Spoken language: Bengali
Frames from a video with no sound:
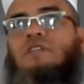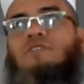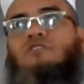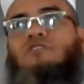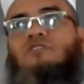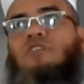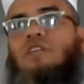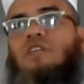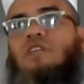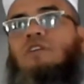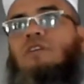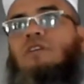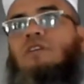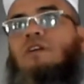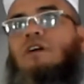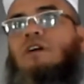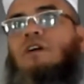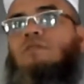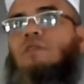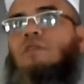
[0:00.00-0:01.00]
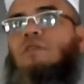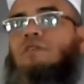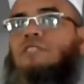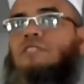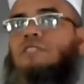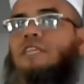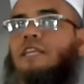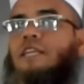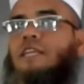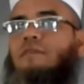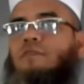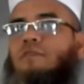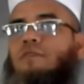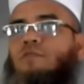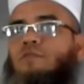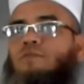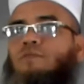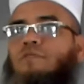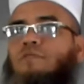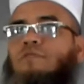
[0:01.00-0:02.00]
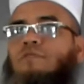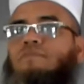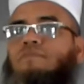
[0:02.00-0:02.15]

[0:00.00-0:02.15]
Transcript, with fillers: সাল্লাহ সাল্লামের ওপর